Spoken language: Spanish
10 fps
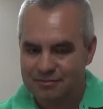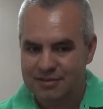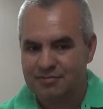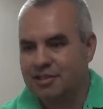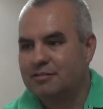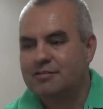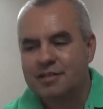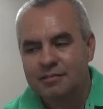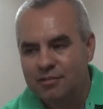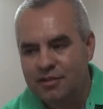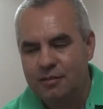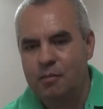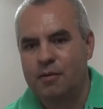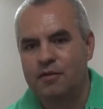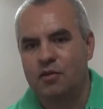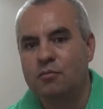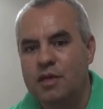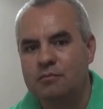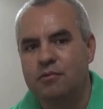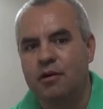Y bueno, el municipio pasa lo
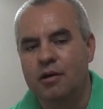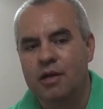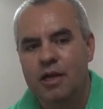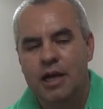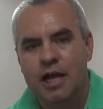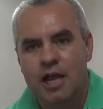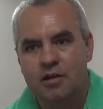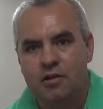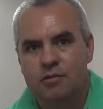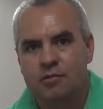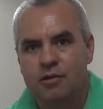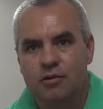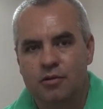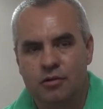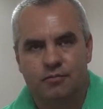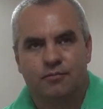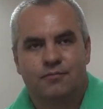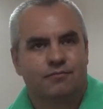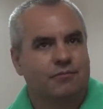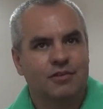mismo. Hay años que vos a lo mejor,
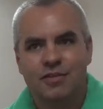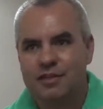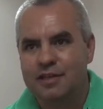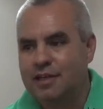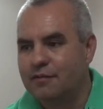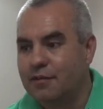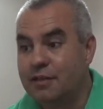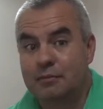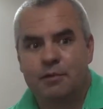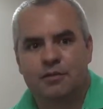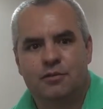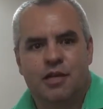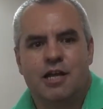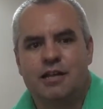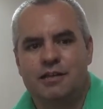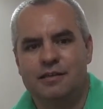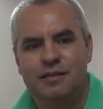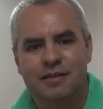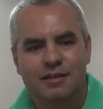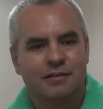no sé, tenés la fiesta patronal y
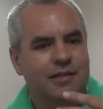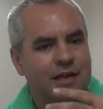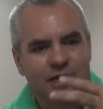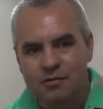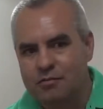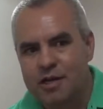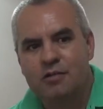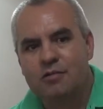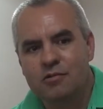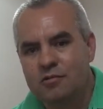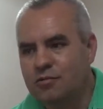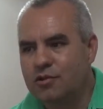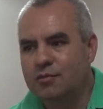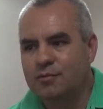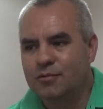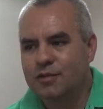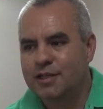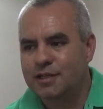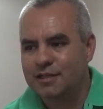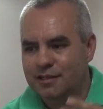traes un gran conjunto de
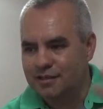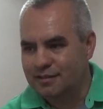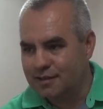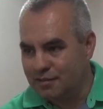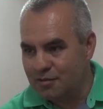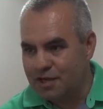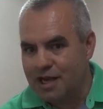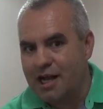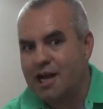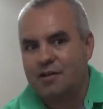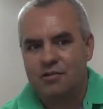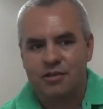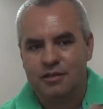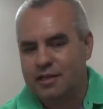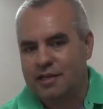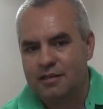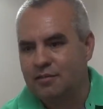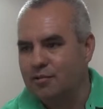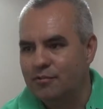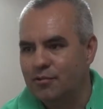música y salió caro y la
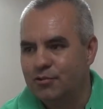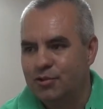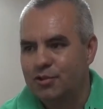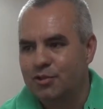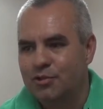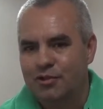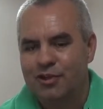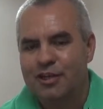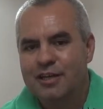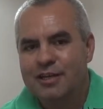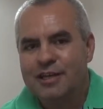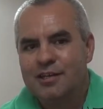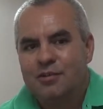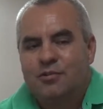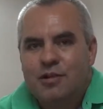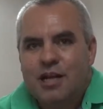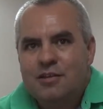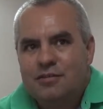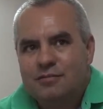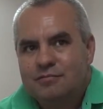gente lo disfrutó todo y al otro
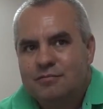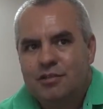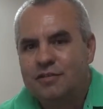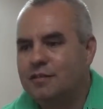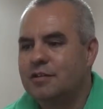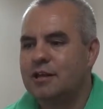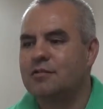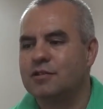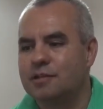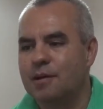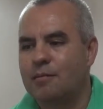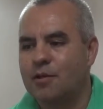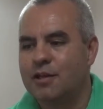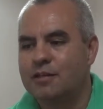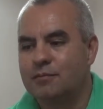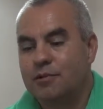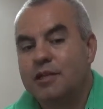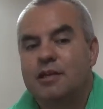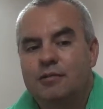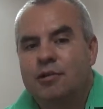año, bueno, hiciste una cosa más modesta,
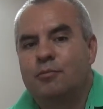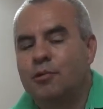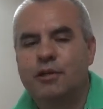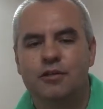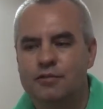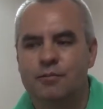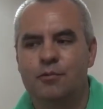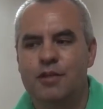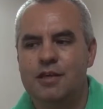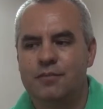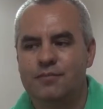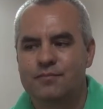porque y bueno, porque no se podía.